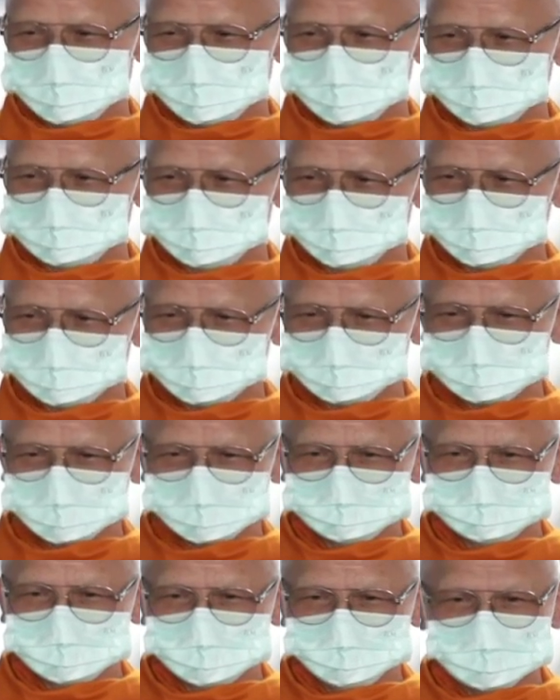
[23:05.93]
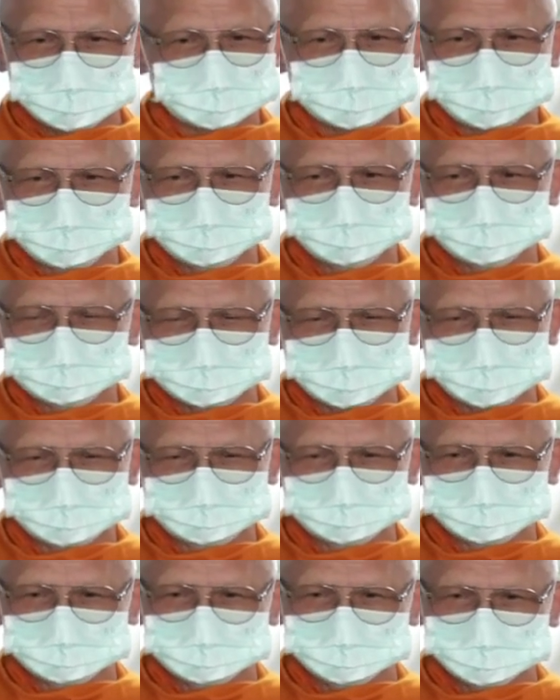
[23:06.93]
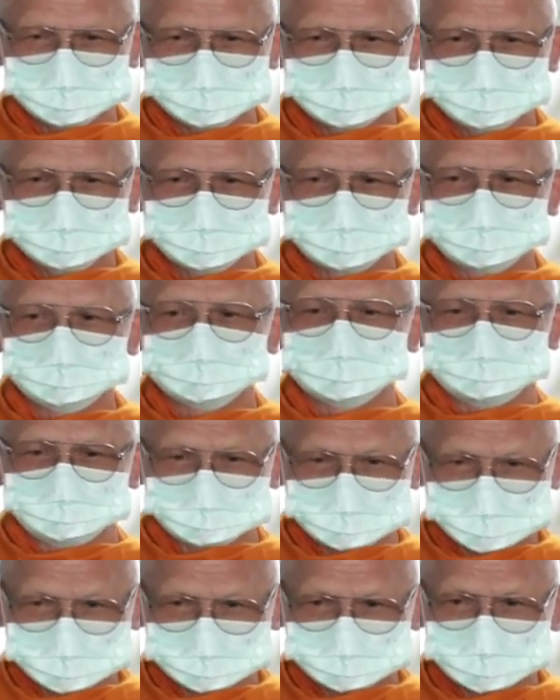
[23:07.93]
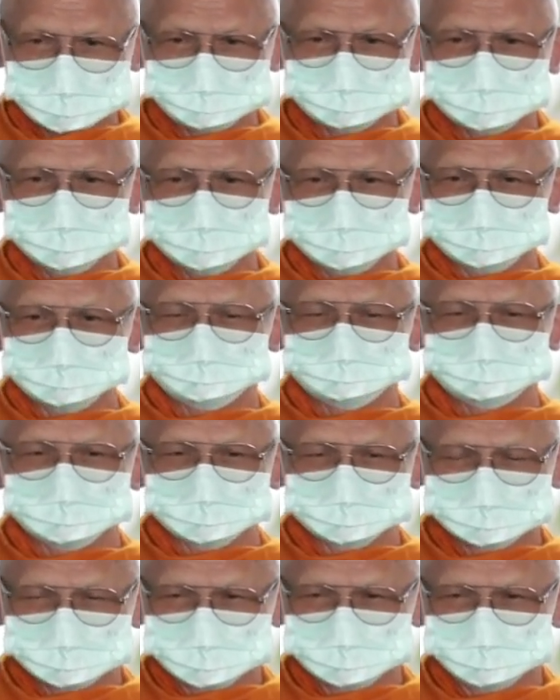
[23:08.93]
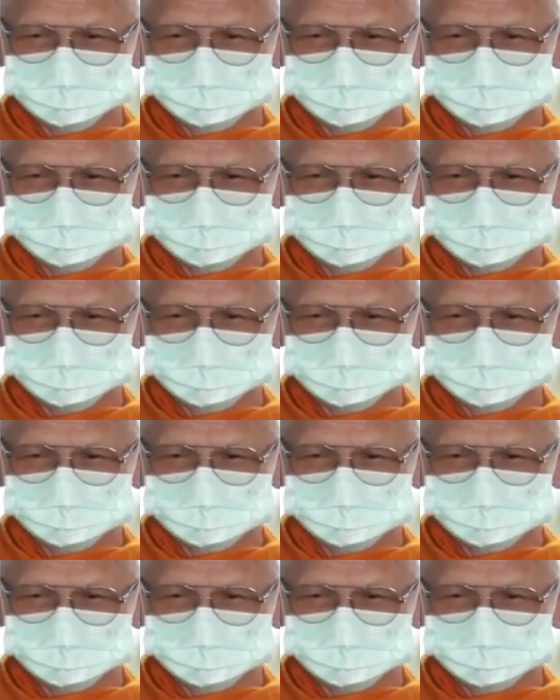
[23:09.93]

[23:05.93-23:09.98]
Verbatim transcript: สิ่งนั้งพวงไม่มีอะไรนอกจากเกิดขึ้นแล้วก็ดับไปตามเหตุตามปัจจัย